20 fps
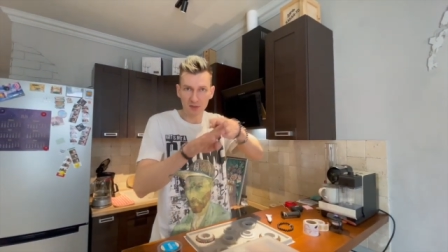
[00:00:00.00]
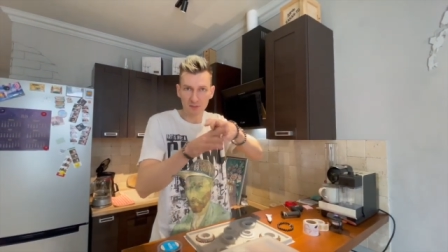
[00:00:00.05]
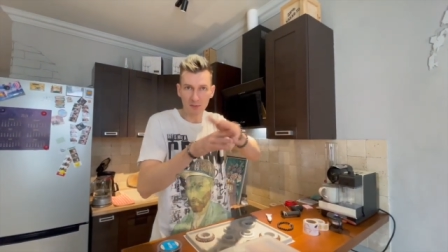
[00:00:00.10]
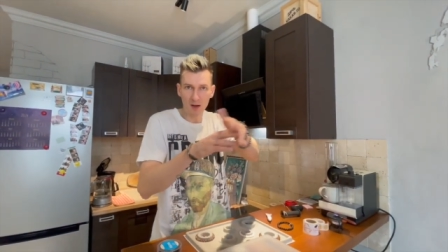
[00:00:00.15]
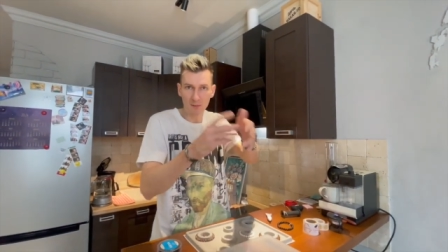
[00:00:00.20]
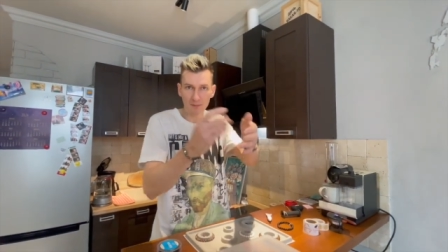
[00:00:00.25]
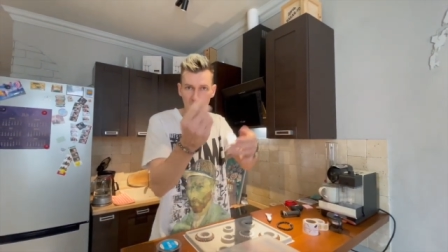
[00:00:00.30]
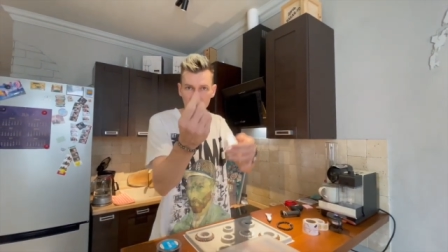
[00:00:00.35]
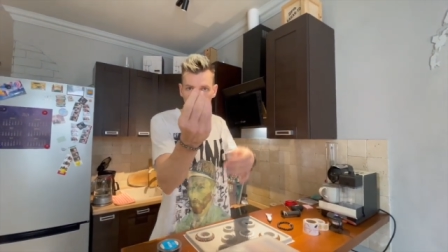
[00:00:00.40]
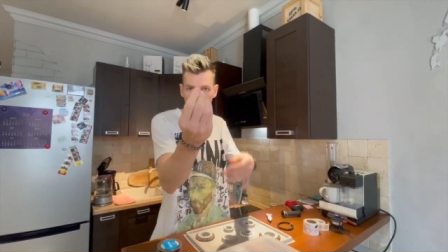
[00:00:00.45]

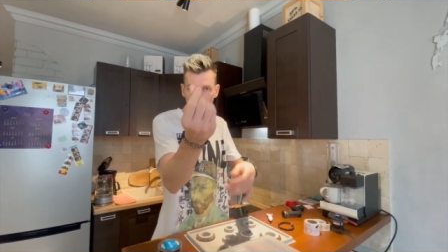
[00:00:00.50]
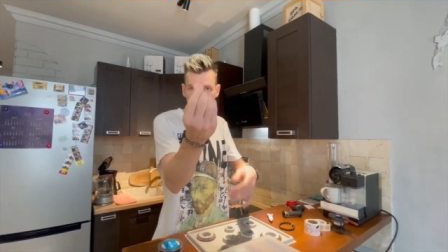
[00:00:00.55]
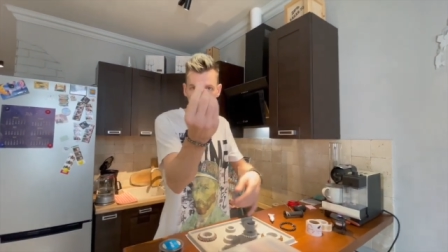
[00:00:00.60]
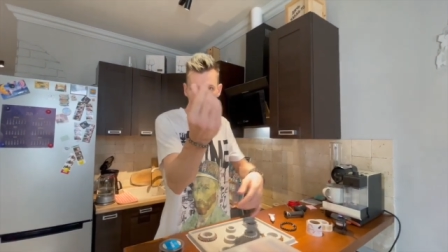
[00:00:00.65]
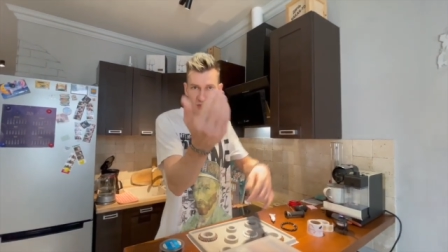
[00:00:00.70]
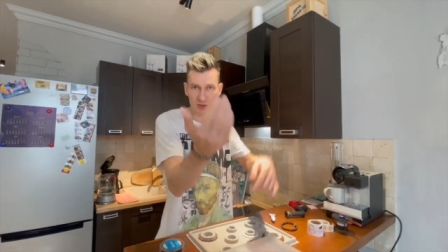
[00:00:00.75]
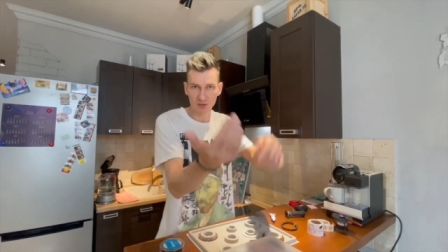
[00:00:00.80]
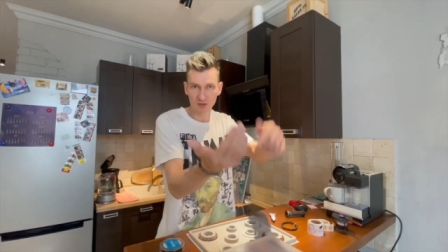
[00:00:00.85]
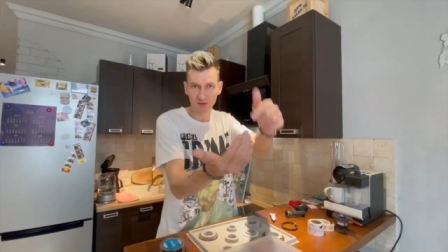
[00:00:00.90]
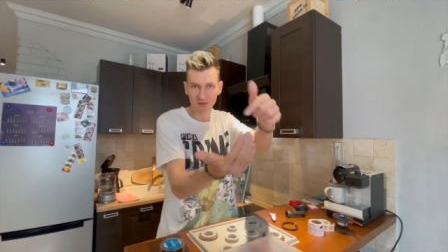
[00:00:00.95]
бабки,
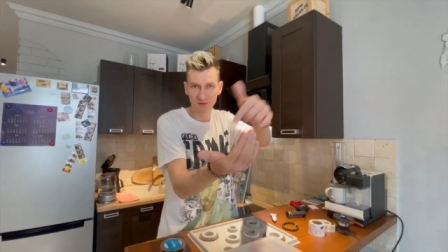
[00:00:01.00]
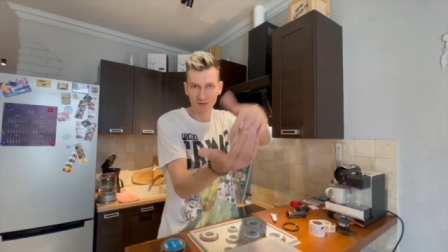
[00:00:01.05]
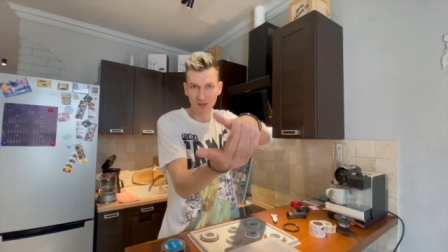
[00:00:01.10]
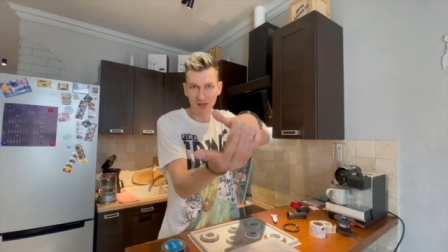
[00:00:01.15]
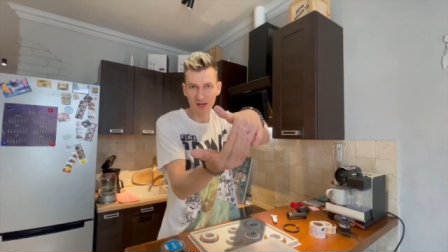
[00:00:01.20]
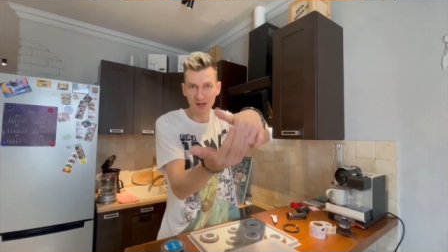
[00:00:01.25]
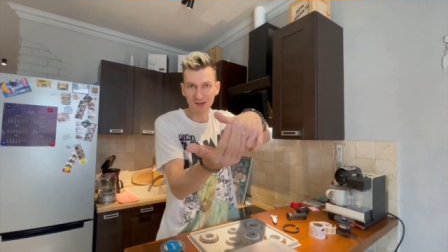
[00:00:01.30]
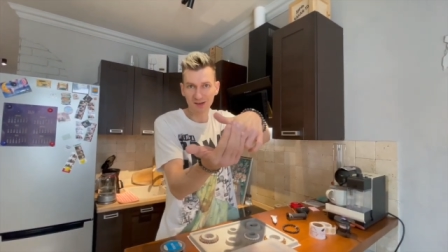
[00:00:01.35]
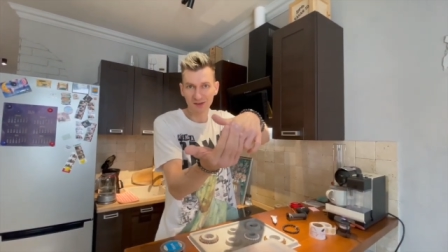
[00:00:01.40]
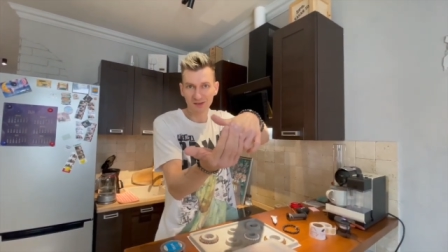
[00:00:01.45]
кэш,
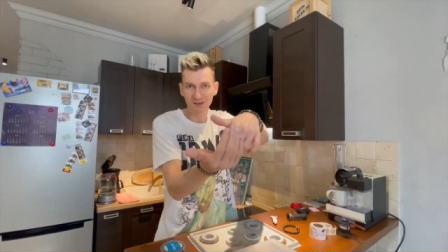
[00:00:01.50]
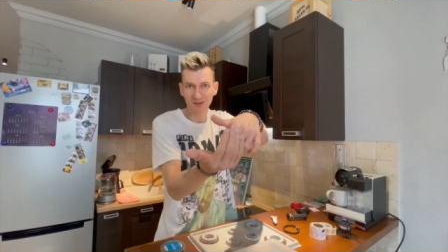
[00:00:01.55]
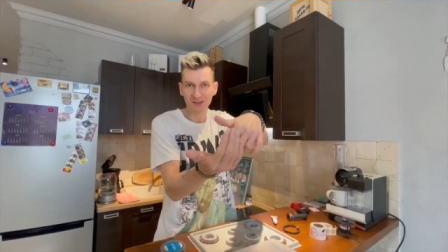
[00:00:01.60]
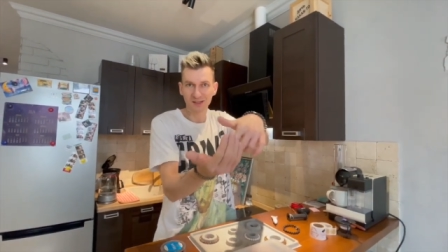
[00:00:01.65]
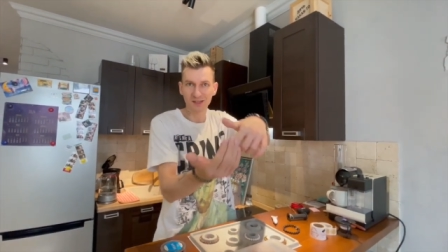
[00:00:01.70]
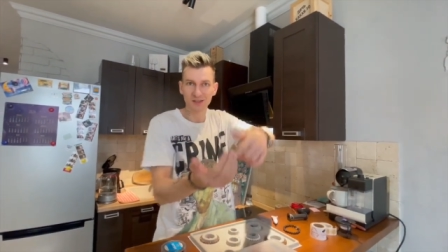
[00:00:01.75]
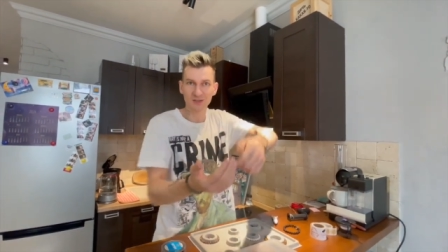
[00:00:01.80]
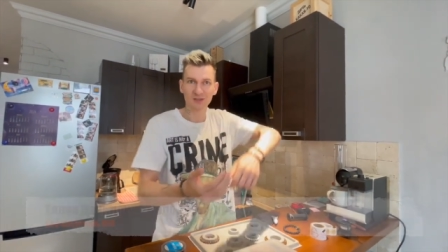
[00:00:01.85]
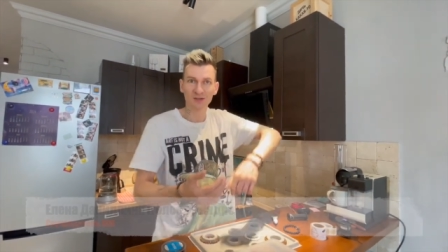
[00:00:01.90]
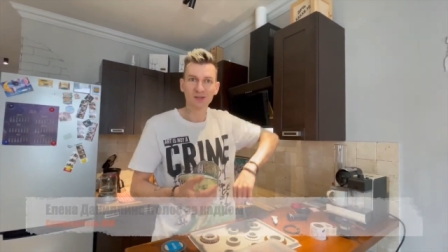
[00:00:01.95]
да? А еще
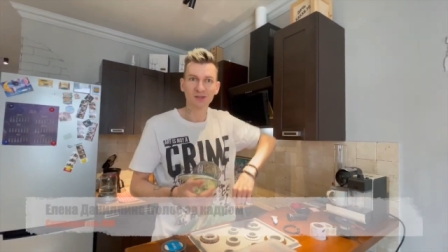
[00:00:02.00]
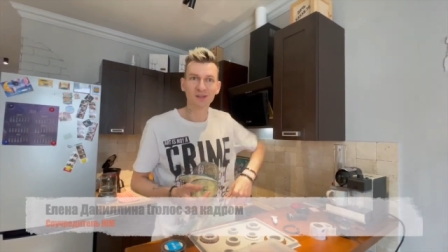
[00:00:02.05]
голос